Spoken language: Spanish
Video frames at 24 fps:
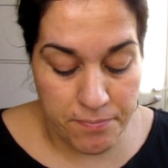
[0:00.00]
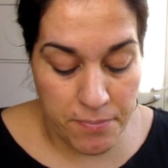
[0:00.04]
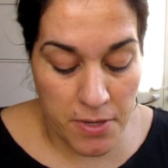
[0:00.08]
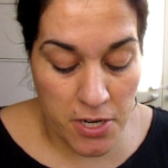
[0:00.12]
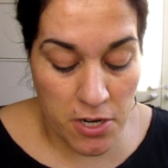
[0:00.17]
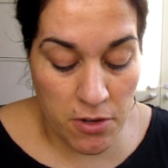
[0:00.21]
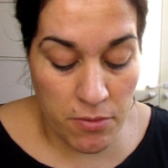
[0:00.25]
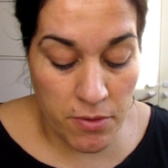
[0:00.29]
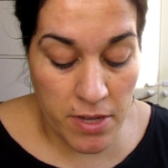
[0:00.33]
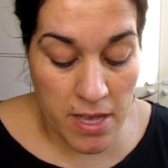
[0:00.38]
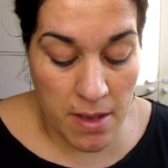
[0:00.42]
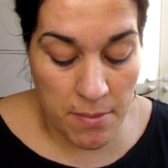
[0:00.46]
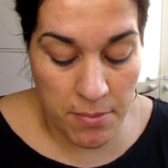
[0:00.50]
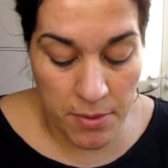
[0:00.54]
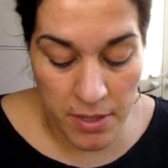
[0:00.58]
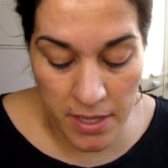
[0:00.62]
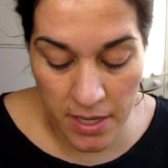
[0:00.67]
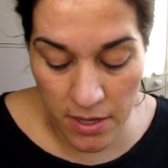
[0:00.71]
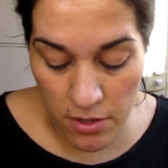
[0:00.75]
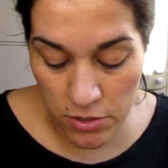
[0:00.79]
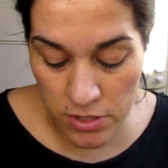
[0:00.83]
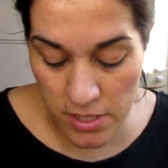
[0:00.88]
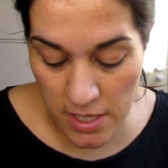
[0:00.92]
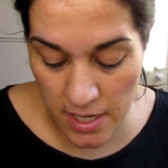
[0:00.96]
pero voy a
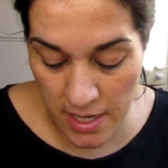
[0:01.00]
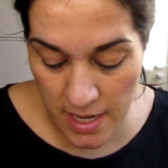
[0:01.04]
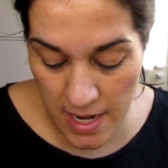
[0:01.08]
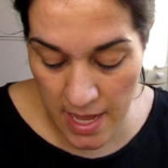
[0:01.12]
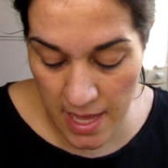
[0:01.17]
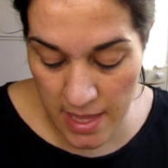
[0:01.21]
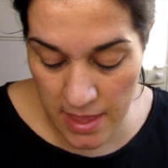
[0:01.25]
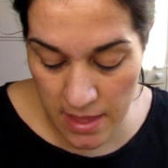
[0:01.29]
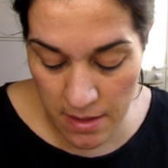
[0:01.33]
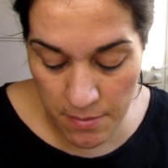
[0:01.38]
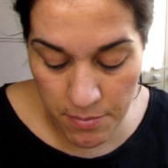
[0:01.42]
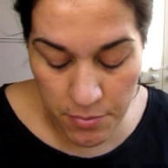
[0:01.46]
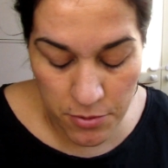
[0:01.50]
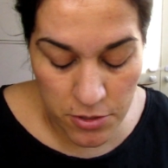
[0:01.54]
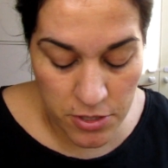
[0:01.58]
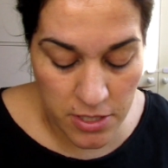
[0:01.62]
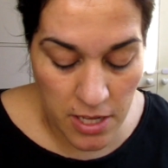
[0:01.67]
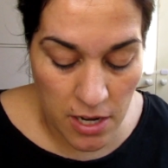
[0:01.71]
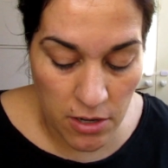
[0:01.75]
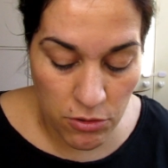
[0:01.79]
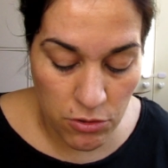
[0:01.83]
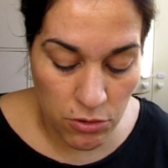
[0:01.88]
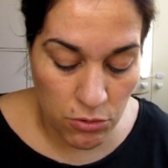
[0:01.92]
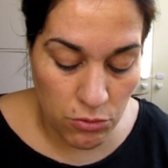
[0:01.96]
poner los enlaces por
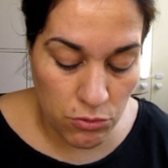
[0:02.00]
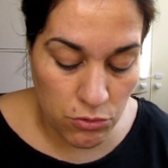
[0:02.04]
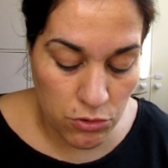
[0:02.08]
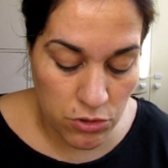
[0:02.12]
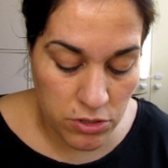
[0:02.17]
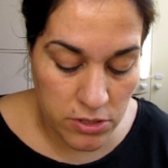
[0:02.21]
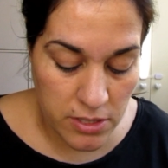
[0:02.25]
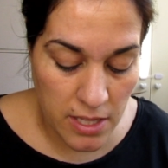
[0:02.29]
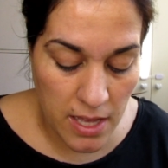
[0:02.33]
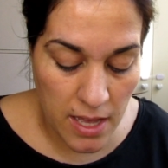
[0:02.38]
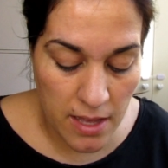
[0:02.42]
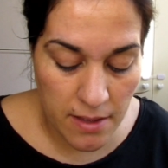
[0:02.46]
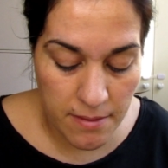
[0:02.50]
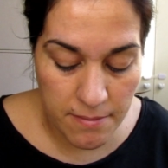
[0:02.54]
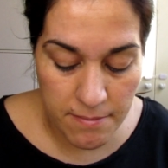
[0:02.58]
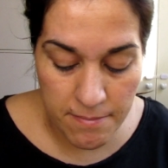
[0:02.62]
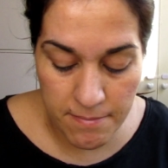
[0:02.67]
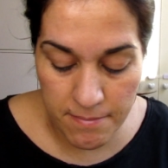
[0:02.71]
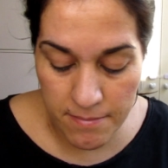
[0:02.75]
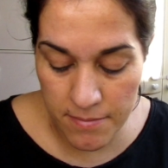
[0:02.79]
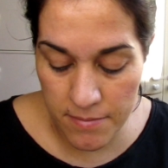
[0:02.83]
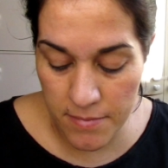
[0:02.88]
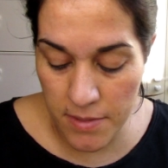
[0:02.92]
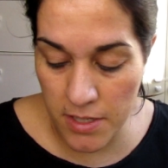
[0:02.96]
si algo os gusta.
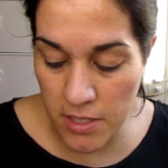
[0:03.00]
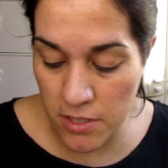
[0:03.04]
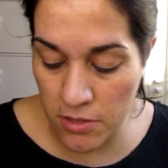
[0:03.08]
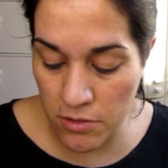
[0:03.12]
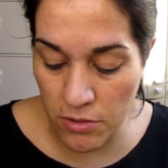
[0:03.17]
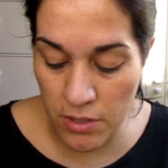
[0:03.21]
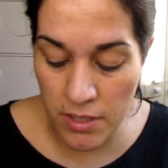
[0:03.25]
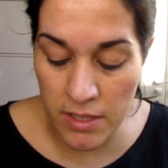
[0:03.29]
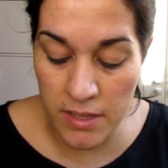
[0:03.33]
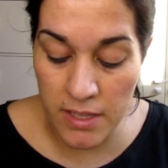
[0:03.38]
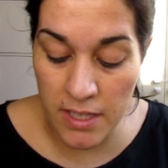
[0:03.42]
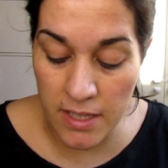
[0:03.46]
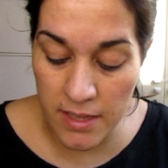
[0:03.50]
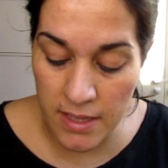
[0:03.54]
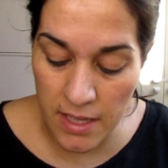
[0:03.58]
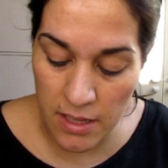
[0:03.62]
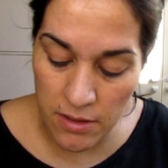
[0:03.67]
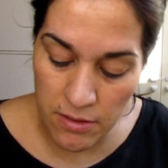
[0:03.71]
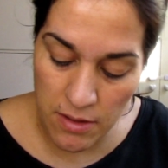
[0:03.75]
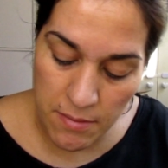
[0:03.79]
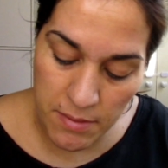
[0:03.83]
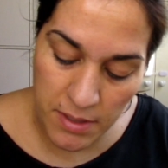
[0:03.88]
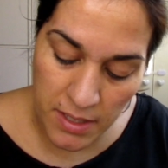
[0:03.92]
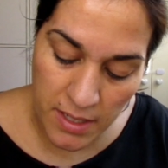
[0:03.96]
Estoy
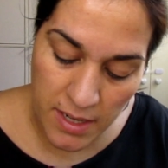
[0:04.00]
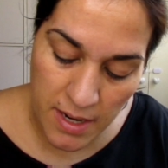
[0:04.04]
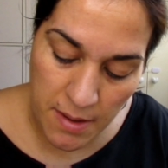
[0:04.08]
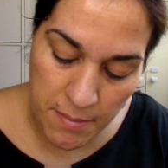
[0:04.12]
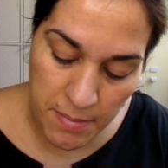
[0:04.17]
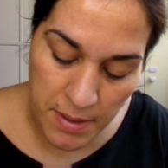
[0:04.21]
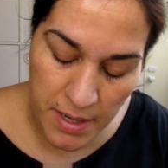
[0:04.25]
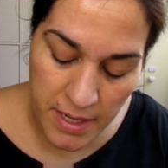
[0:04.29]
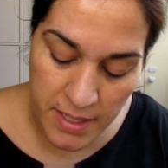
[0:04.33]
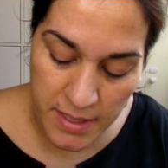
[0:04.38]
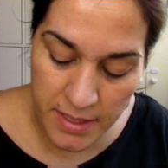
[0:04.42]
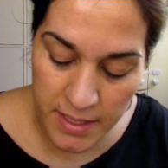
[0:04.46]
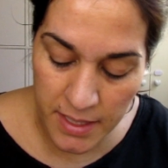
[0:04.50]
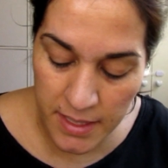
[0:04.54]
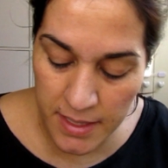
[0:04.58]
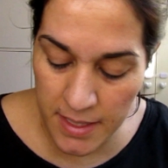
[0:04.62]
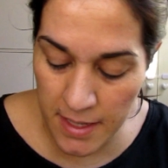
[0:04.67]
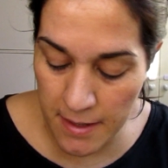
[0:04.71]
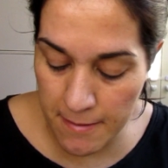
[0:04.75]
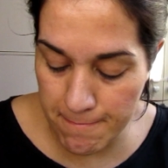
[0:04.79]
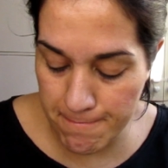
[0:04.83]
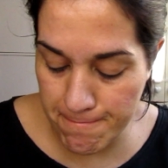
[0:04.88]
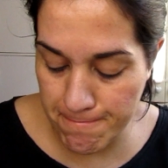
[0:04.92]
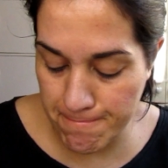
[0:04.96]
intentando abrir la
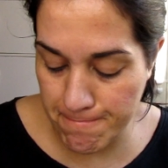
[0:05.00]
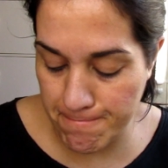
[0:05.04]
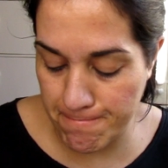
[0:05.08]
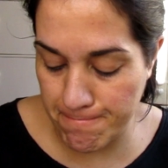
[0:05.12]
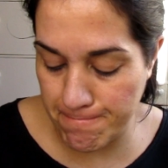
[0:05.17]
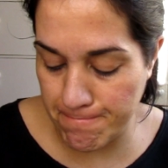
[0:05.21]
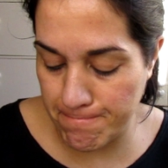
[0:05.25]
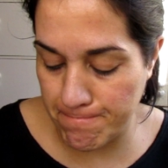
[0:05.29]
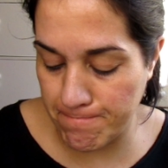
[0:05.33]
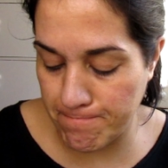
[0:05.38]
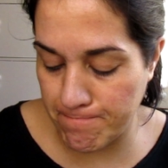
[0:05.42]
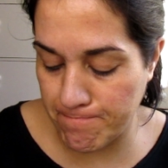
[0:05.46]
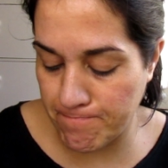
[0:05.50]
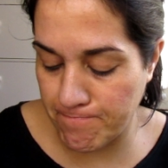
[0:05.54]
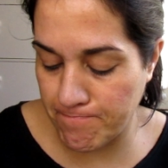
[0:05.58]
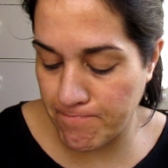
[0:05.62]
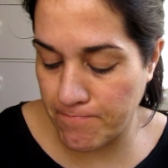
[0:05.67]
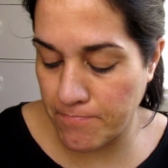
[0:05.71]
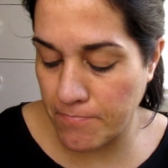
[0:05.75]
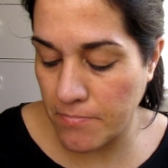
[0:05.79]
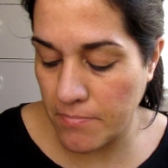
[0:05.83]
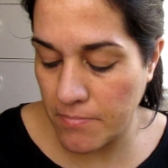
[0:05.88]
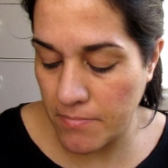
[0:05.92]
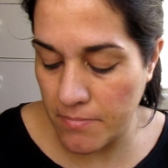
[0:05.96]
paletita.
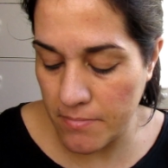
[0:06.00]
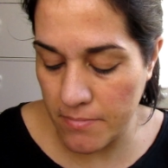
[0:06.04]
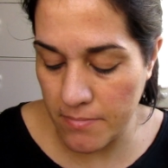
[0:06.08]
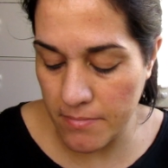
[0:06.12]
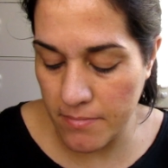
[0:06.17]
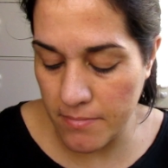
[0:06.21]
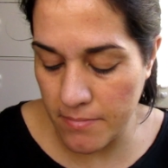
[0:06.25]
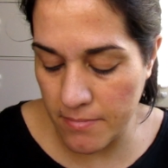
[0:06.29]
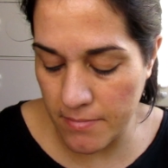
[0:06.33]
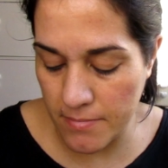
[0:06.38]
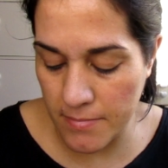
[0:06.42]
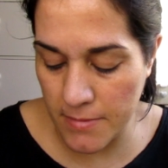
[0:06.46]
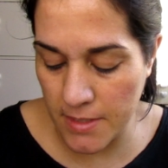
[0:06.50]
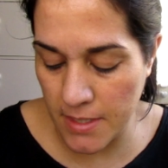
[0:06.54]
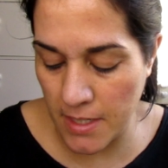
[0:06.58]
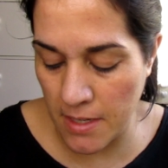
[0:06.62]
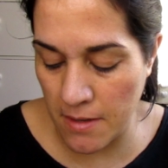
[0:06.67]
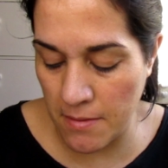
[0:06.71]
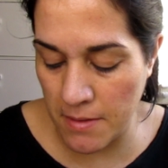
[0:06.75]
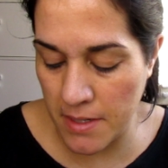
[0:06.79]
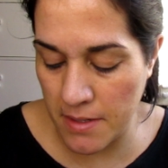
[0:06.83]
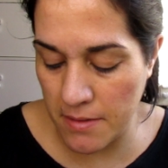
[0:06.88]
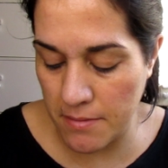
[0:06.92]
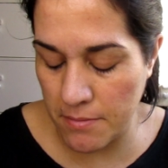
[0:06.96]

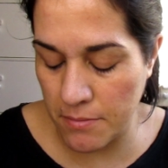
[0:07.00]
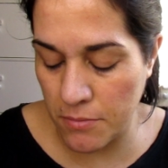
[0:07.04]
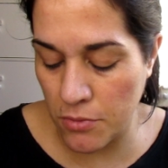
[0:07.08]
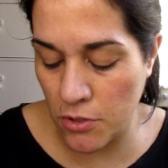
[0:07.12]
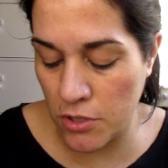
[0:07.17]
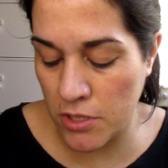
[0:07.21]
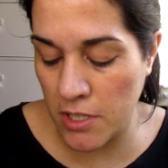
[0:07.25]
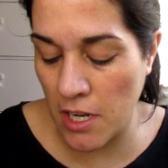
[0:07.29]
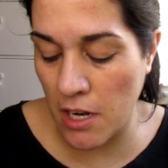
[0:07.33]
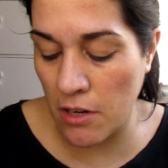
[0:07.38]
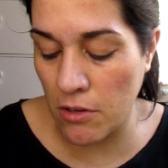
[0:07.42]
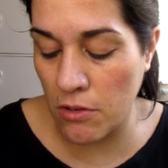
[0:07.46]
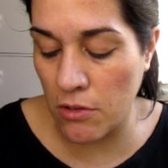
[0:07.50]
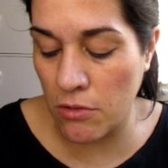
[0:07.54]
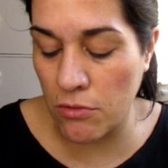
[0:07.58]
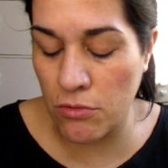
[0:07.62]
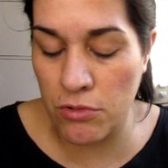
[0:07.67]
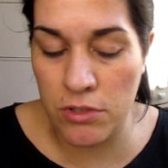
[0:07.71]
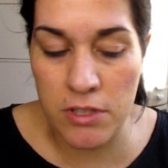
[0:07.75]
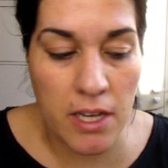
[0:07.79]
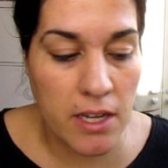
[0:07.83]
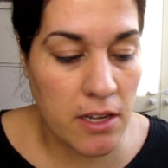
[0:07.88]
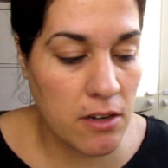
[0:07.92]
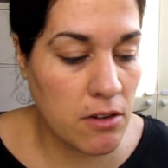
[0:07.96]
A ver, por si algo os
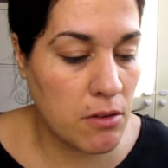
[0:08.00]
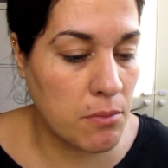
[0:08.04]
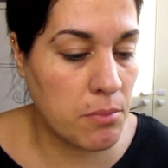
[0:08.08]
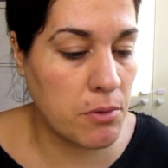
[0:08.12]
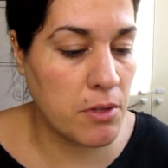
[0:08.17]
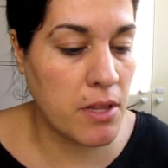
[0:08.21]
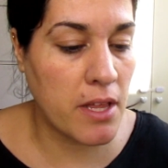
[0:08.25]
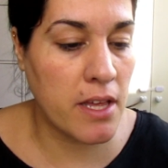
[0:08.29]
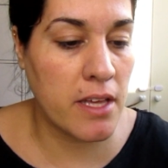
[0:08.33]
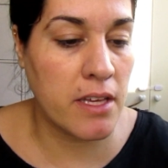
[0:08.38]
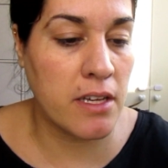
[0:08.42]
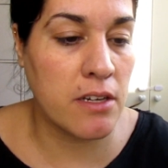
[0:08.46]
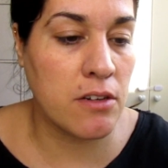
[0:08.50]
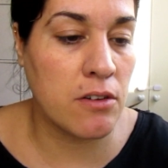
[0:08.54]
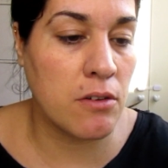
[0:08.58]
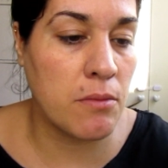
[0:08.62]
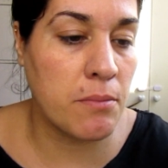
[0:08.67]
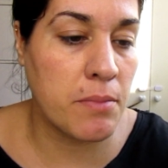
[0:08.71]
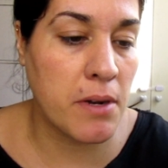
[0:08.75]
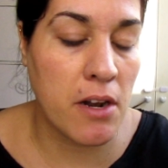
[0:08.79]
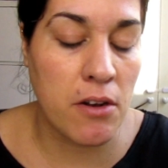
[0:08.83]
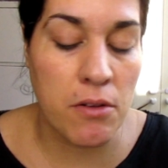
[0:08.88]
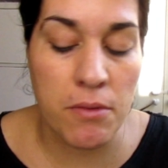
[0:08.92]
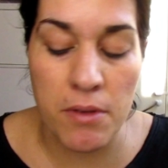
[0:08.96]
gusta que lo podáis
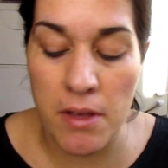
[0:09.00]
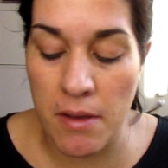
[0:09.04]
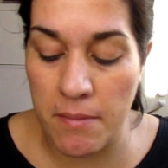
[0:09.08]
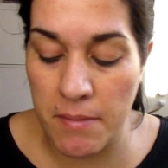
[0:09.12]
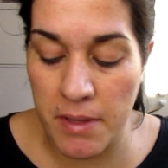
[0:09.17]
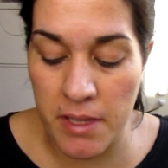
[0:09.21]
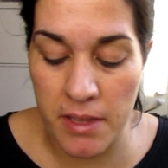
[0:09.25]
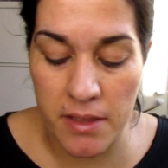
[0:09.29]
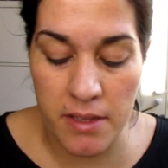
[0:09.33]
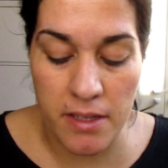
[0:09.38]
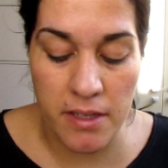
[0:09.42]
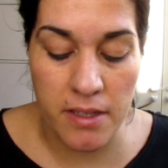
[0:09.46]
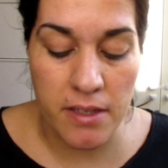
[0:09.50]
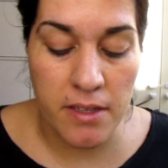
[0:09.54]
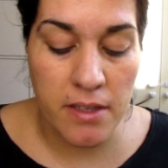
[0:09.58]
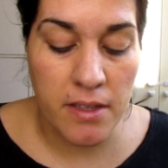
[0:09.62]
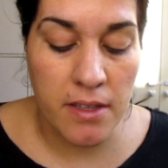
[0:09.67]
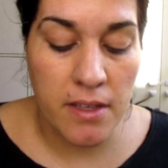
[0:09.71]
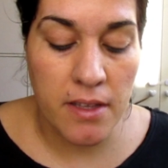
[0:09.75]
comprar, obviamente.